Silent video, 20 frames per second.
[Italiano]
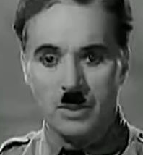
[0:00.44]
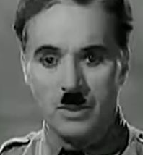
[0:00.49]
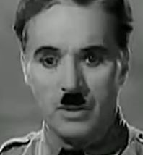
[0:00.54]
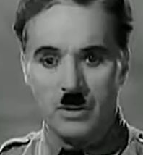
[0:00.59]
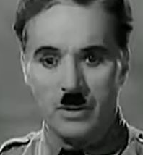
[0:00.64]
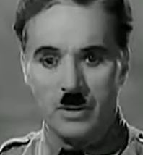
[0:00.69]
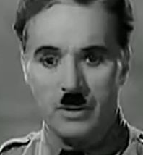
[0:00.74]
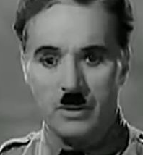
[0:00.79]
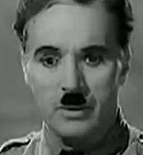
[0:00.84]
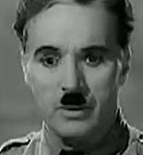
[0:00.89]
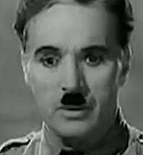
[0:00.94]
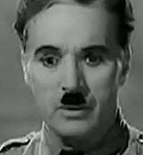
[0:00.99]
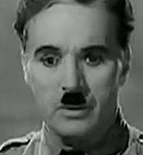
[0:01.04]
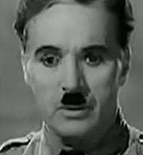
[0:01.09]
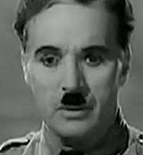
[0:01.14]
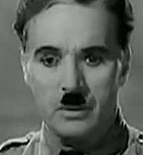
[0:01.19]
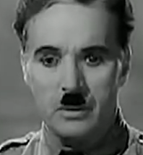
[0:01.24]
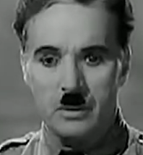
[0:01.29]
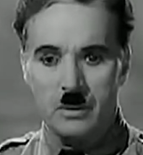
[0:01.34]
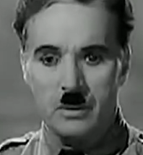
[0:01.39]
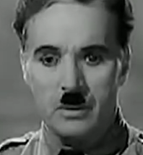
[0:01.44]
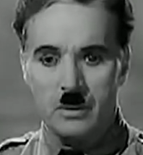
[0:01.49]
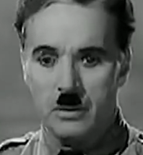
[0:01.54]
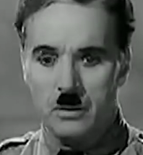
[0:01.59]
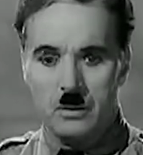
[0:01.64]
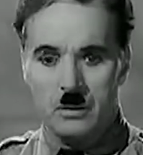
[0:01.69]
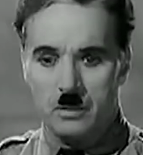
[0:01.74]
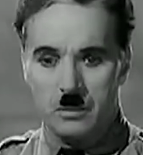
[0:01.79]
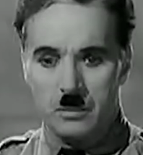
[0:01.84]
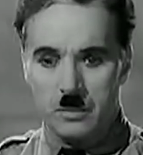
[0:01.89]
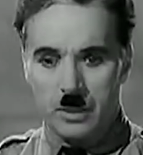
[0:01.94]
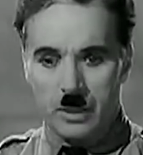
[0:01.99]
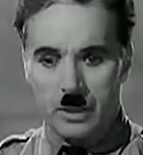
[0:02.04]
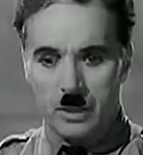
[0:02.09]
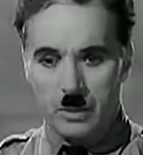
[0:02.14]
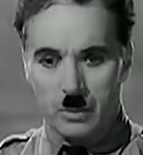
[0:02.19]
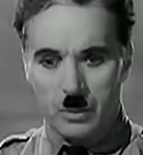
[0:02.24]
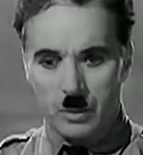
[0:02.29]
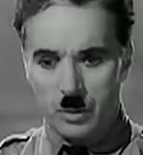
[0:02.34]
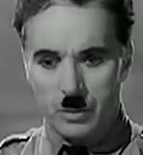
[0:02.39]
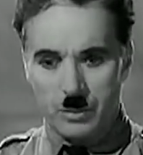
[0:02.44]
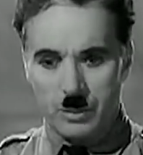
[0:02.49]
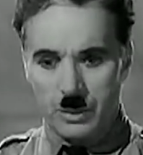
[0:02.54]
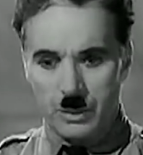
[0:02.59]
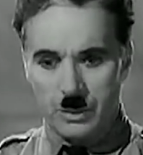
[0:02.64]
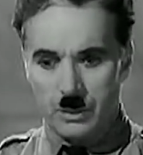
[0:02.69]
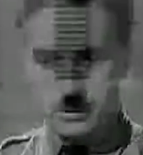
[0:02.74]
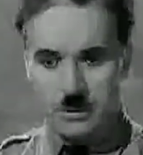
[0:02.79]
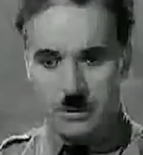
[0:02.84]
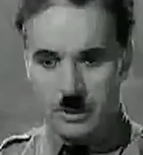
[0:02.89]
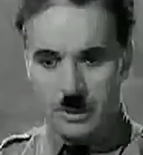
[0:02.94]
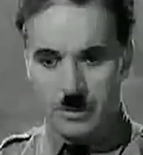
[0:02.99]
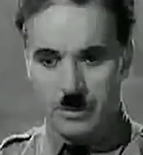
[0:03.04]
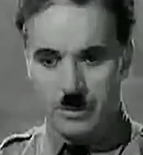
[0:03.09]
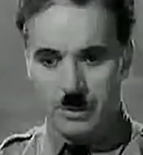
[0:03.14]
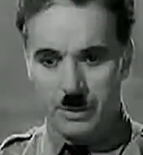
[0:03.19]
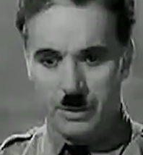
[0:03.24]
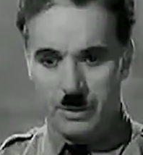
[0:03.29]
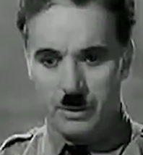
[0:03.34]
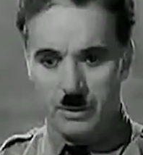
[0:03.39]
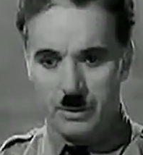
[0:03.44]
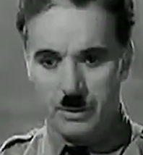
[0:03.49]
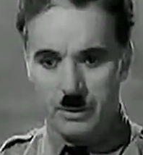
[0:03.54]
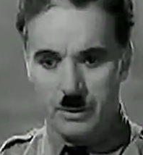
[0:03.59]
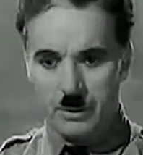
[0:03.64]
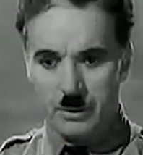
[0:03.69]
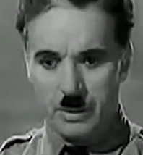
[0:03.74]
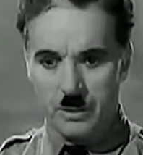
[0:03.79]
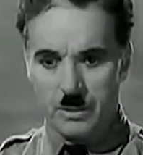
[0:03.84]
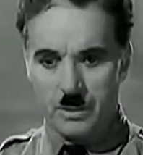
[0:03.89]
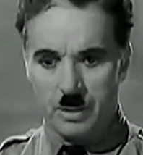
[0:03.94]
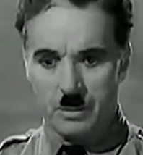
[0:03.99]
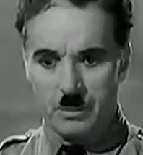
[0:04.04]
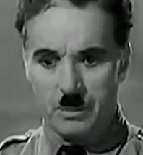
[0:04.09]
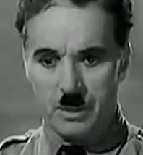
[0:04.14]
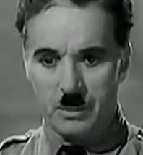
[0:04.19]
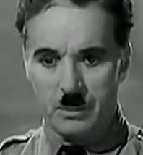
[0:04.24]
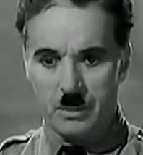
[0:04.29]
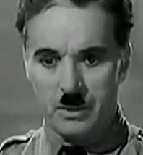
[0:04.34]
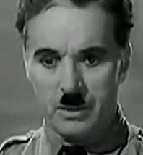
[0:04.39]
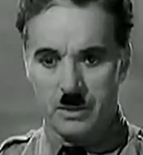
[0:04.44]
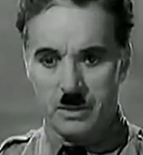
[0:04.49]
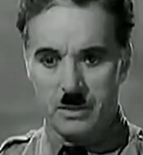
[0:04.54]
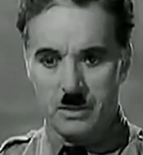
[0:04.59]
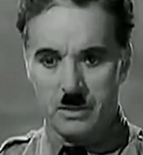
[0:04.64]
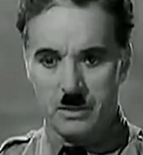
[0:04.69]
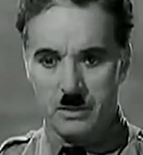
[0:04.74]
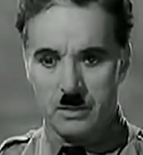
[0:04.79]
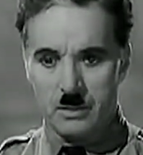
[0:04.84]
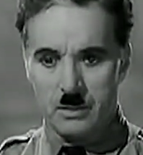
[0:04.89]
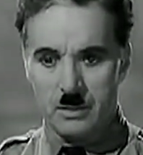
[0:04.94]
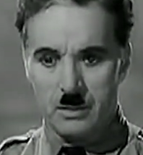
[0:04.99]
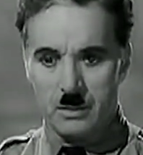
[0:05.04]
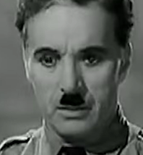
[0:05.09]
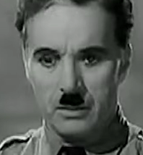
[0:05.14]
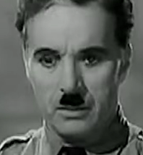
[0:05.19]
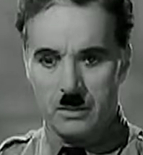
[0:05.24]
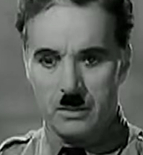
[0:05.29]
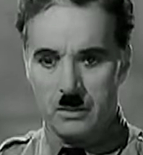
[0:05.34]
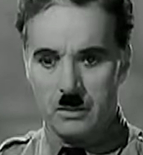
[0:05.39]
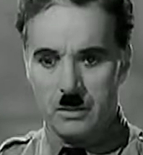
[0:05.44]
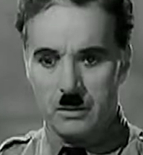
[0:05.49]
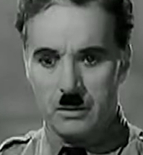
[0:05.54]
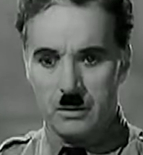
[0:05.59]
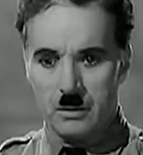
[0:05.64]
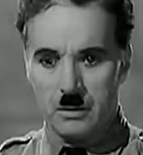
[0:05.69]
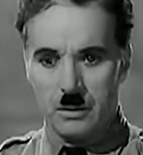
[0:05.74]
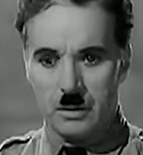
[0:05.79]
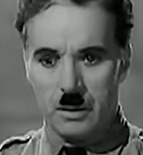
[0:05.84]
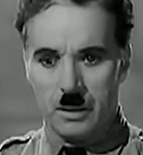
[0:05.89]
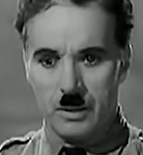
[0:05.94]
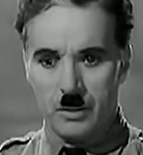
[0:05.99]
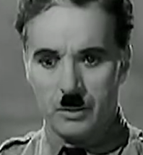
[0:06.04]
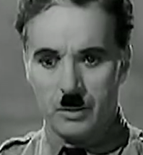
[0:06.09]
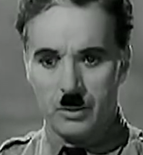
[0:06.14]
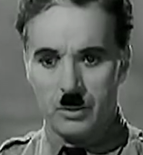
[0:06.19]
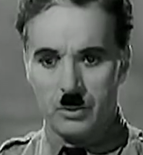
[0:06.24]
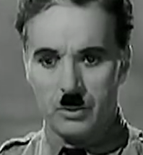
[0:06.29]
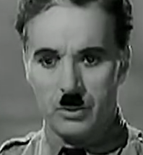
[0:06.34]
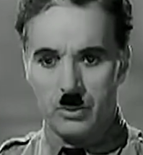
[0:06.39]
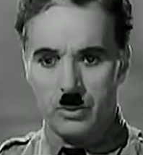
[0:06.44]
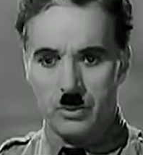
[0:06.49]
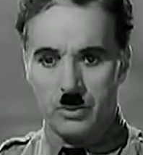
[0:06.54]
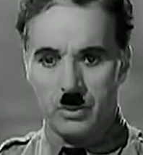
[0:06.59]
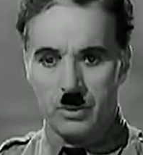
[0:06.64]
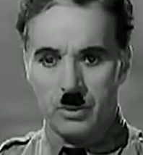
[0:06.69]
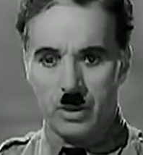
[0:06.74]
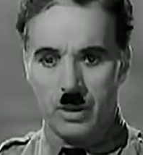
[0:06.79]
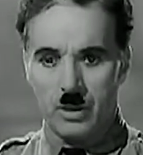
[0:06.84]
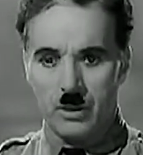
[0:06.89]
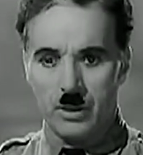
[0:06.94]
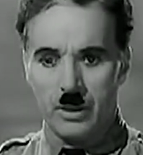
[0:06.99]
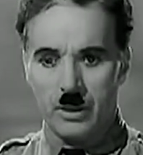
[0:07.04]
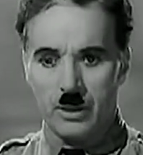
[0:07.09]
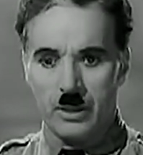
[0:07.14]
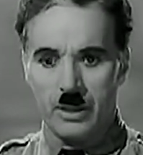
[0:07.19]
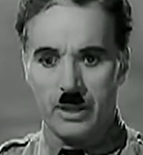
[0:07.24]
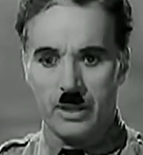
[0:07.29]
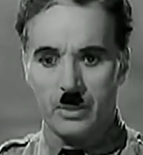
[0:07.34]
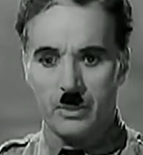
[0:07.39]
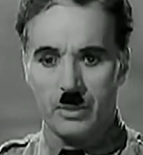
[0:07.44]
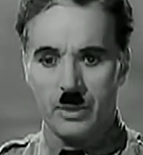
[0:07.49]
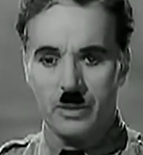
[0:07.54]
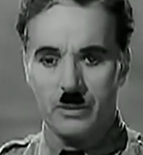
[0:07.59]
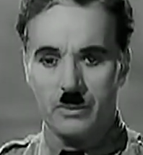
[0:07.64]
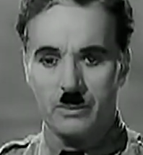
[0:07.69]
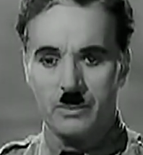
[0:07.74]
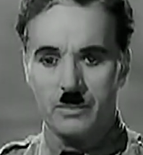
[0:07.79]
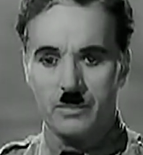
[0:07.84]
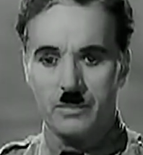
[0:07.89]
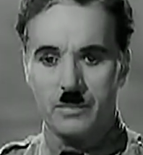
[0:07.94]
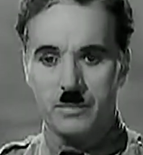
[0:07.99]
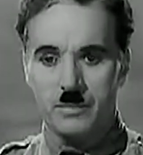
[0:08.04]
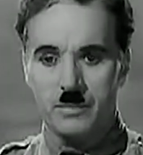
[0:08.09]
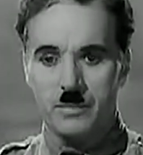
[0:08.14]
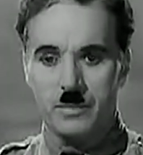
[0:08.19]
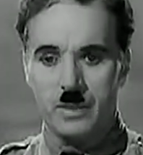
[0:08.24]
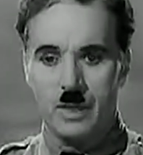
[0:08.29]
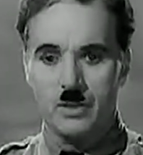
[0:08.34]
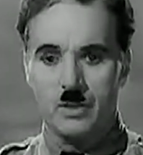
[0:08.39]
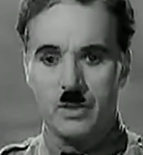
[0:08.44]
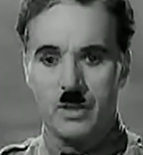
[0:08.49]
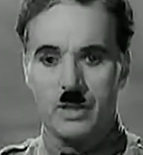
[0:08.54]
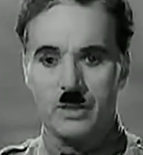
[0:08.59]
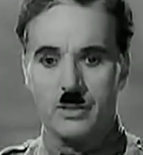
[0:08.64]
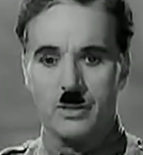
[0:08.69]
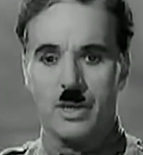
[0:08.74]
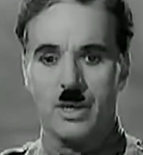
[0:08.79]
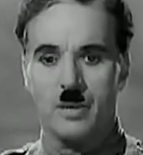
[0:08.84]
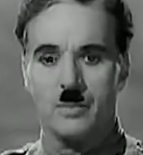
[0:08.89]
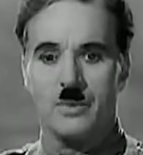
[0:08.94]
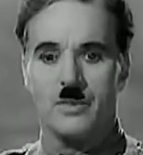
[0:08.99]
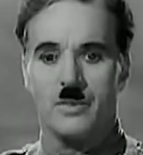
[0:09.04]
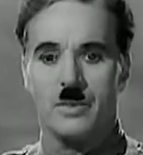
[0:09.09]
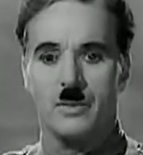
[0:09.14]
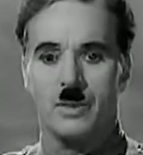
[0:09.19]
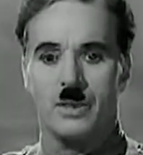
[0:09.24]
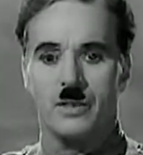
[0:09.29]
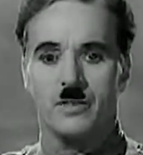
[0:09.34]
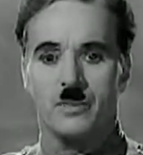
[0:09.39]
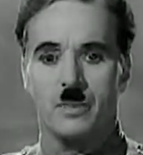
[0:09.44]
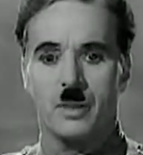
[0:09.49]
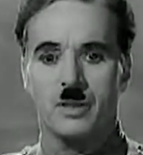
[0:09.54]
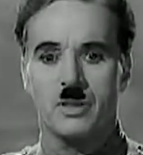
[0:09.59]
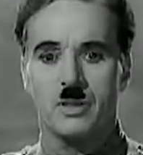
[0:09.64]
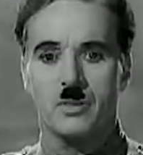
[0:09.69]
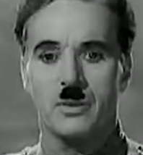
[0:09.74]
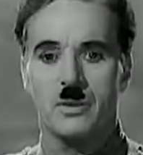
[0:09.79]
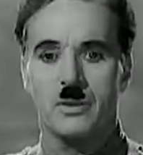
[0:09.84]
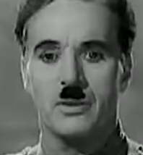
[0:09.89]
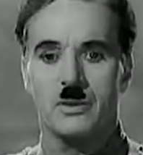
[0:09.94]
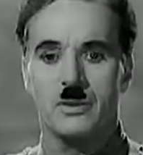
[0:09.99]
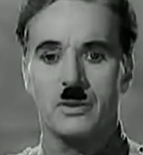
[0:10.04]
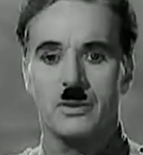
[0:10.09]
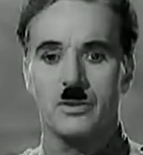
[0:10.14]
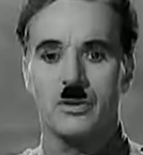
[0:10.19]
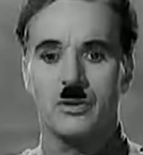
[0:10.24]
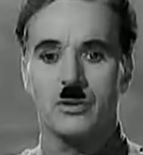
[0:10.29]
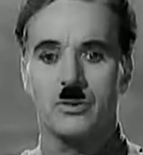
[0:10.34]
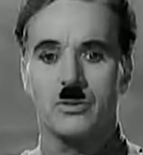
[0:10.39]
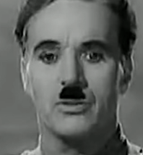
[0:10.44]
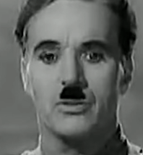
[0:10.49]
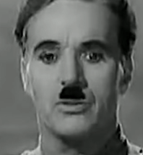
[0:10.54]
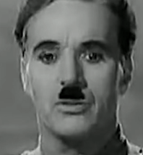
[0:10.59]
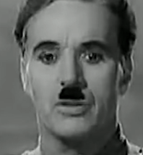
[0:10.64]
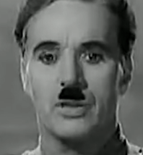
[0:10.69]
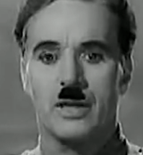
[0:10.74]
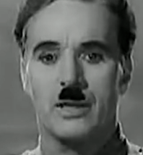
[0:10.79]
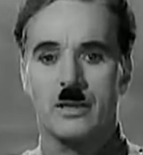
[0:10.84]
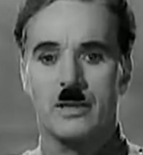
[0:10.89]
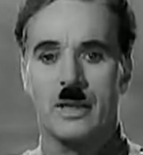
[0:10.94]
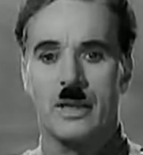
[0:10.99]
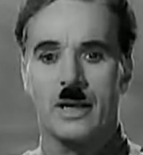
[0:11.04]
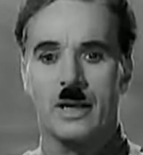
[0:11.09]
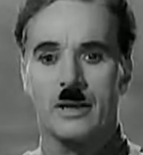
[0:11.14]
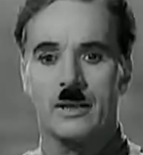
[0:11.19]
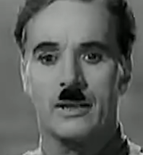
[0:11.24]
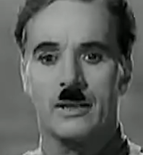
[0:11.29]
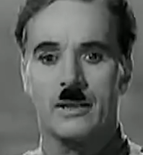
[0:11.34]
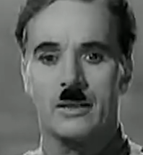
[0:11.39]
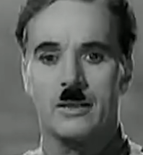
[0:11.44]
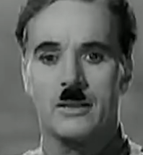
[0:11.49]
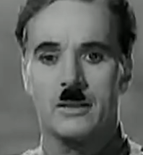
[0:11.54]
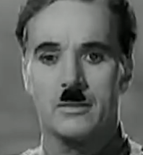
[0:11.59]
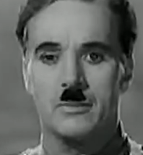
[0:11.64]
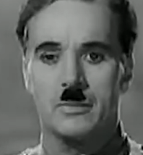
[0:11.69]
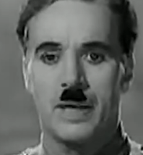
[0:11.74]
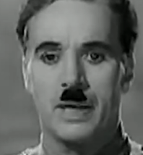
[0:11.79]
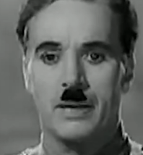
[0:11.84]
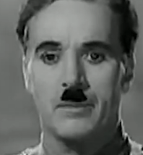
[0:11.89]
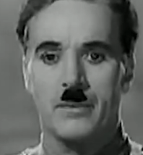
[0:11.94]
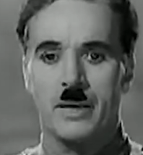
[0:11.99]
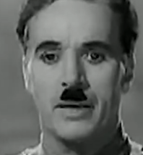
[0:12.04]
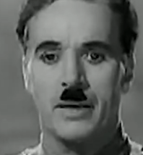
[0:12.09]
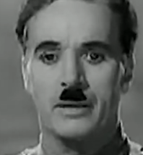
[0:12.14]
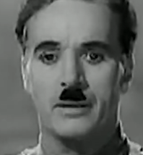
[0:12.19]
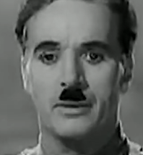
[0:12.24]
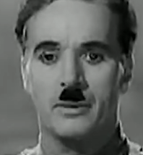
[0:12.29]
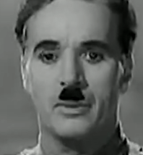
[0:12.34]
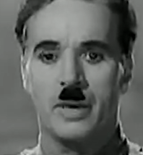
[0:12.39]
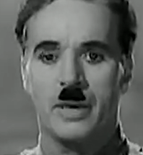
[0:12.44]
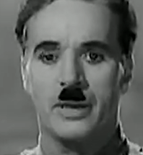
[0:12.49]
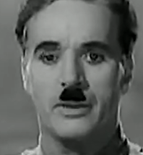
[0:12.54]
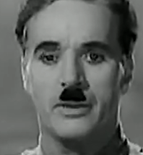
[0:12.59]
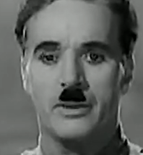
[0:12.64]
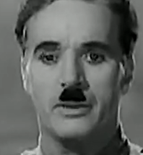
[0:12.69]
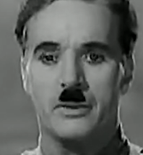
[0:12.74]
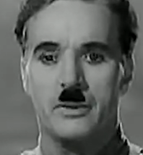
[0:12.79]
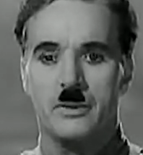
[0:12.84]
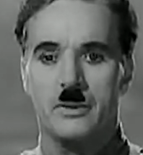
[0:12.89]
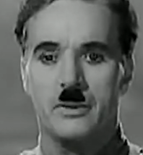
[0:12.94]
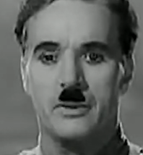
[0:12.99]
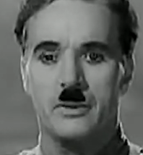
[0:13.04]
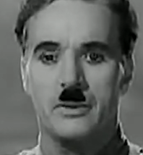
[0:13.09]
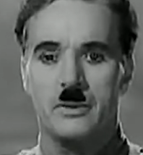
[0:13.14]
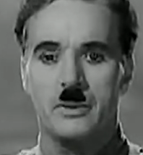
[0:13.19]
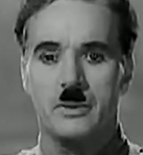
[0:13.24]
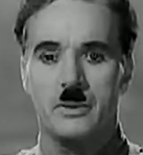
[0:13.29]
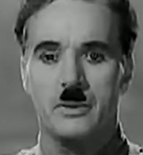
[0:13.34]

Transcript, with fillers: Mi dispiace, ma io non voglio fare imperatore. Non è il mio mestiere. Non voglio governare né conquistare nessuno. Vorrei aiutare tutti, se possibile. Ebrei, ariani, uomini neri e bianchi.